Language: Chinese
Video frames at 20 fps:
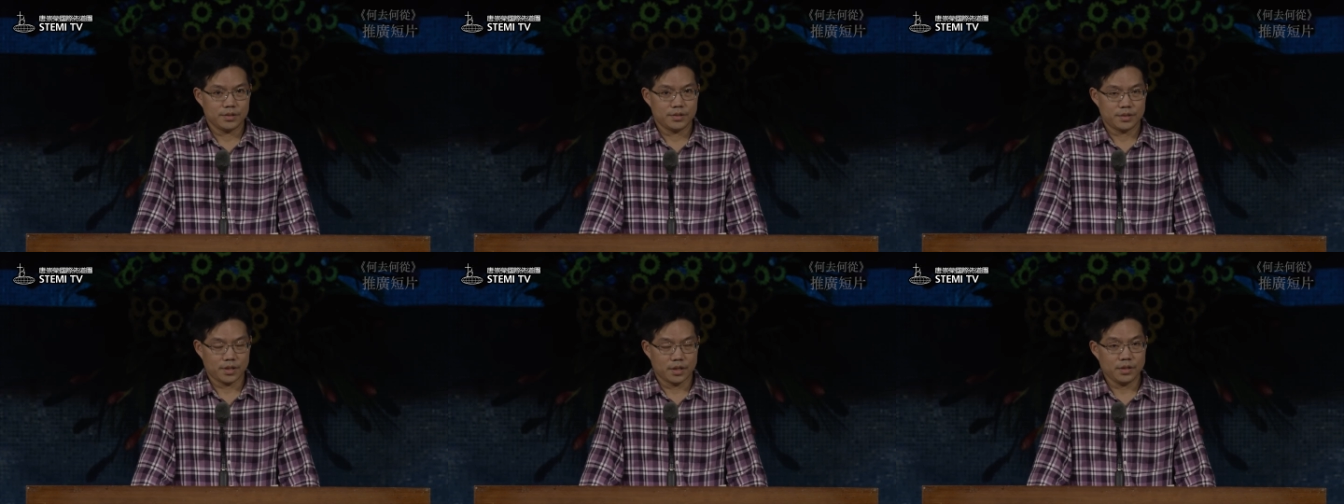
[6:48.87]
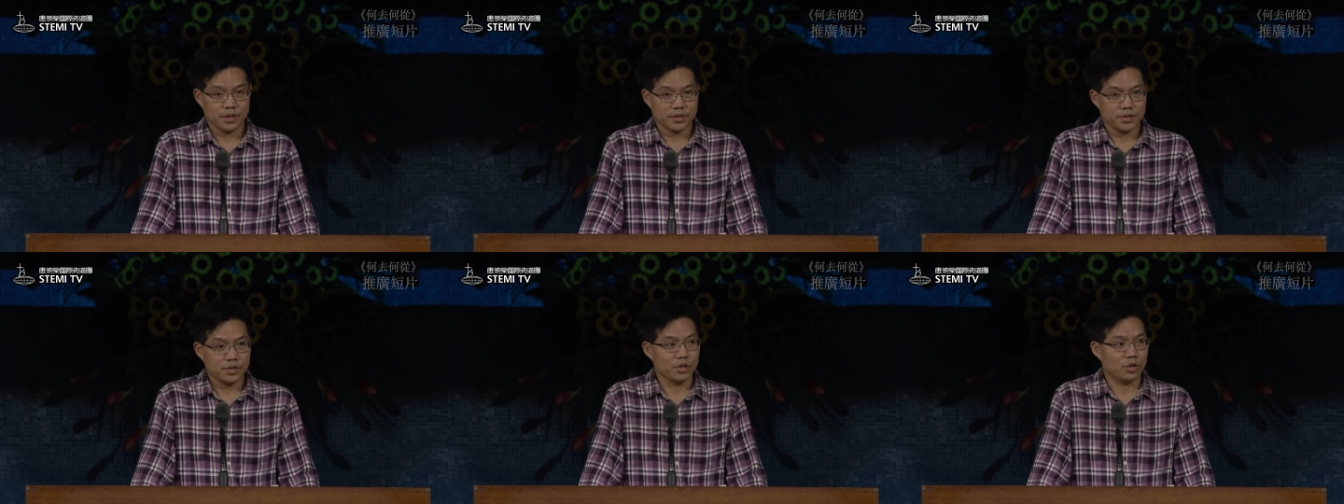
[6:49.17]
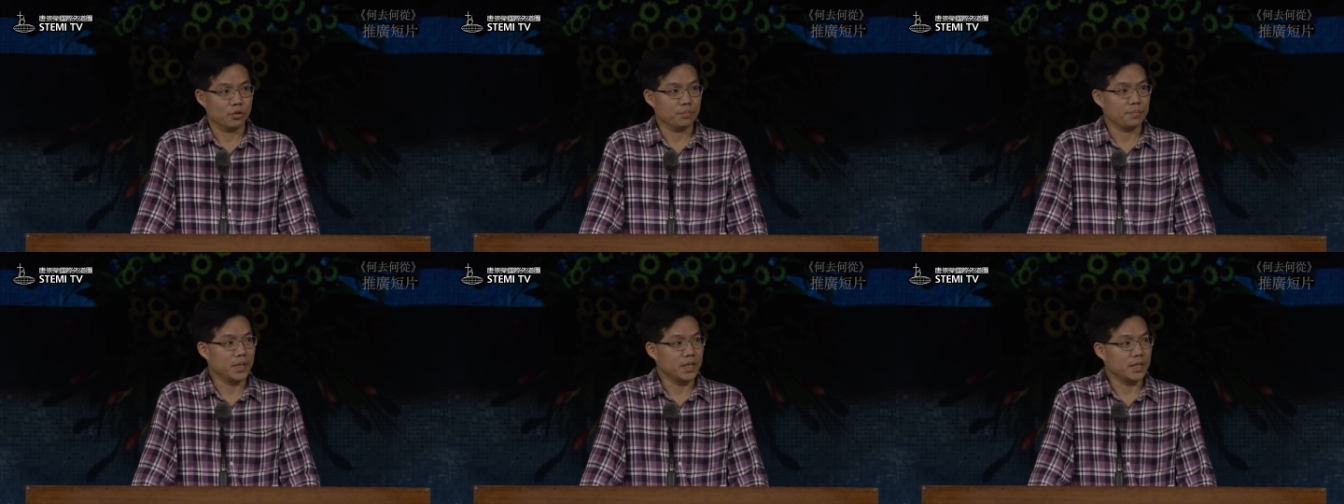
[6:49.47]
真的是
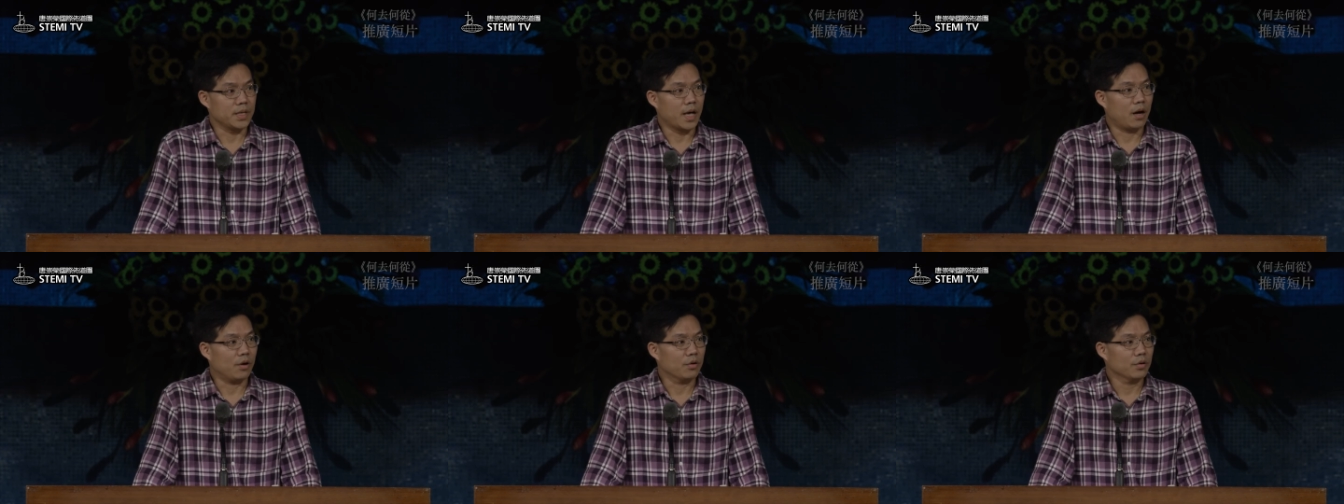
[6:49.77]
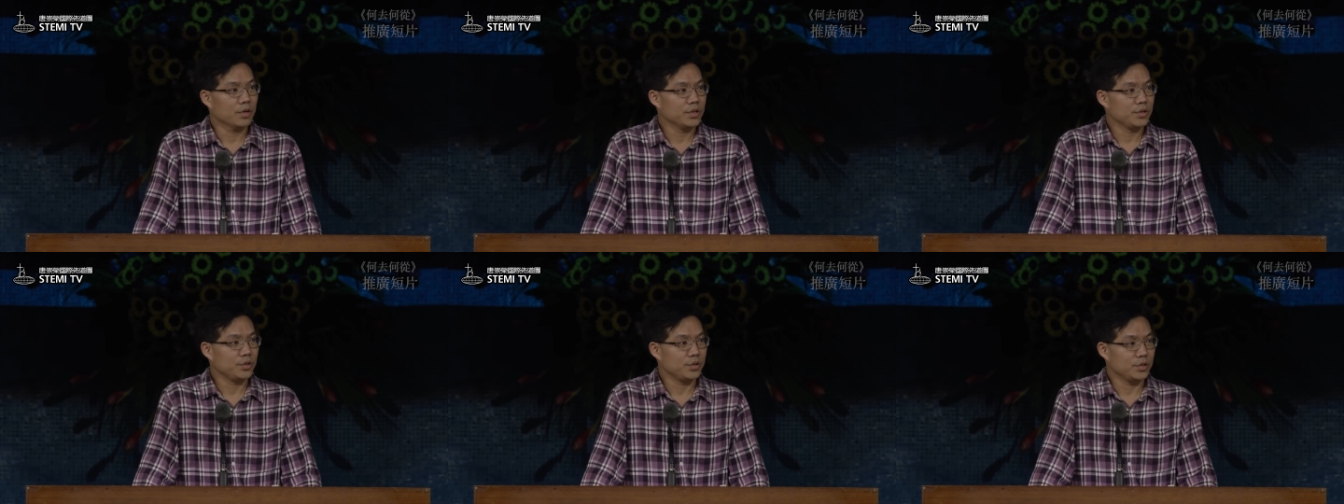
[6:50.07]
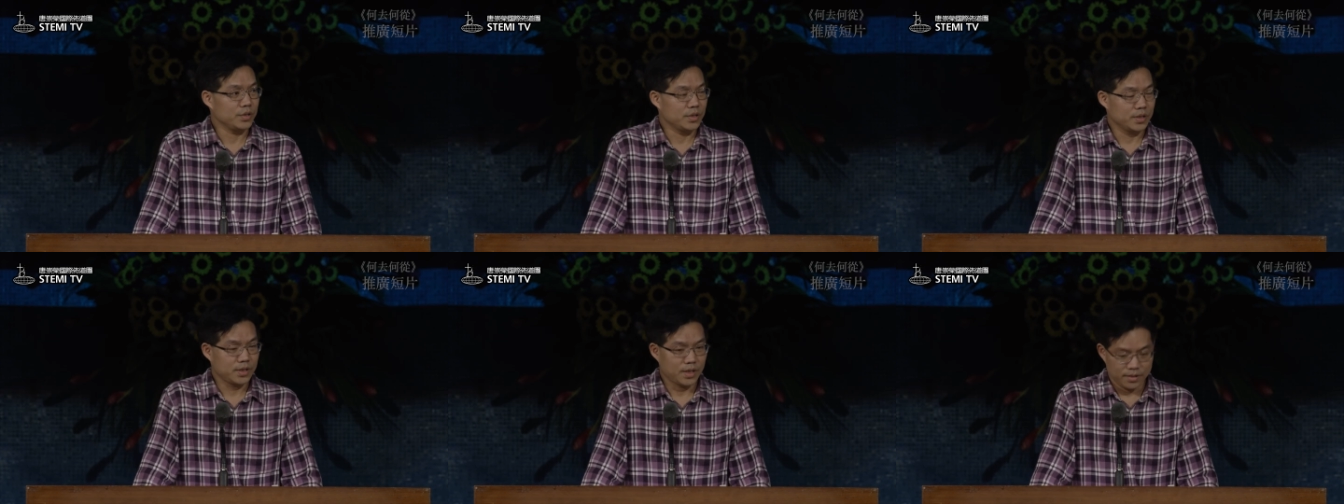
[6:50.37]
有必要
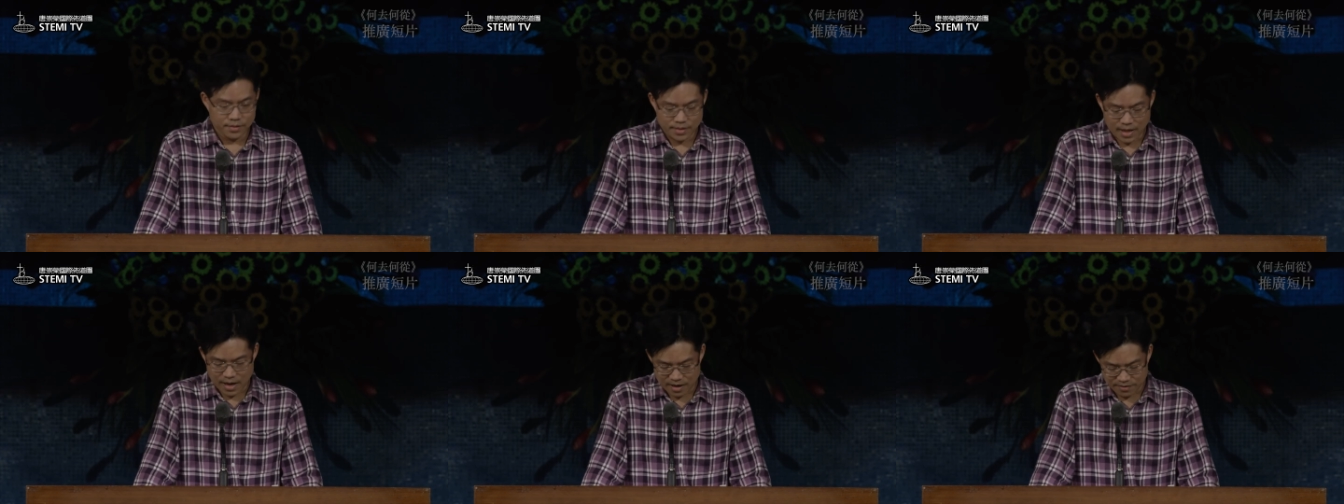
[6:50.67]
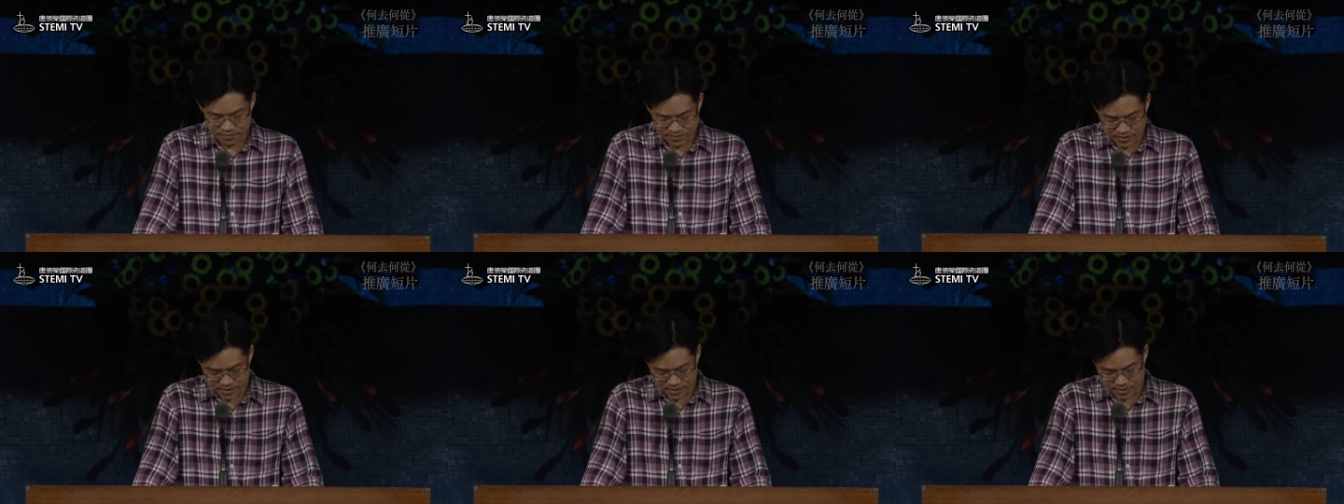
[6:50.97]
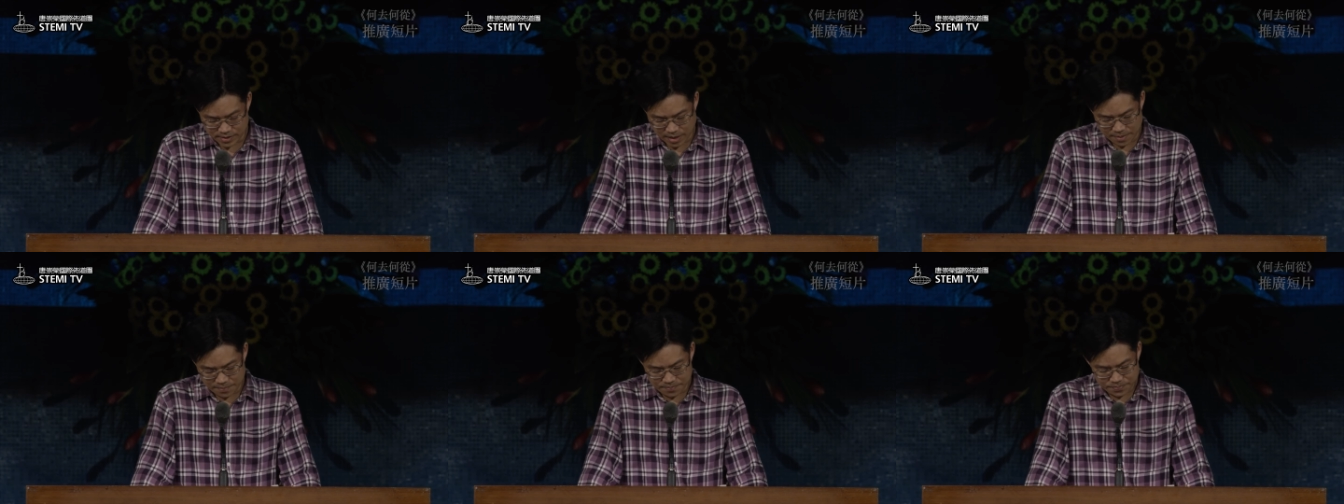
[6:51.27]
去跟大家分
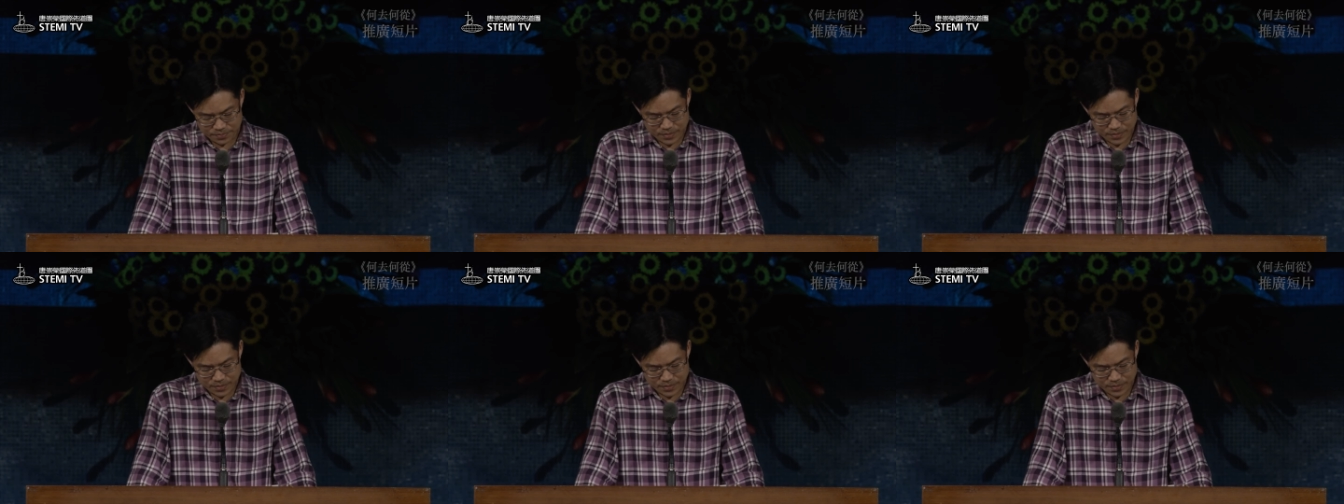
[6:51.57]
享。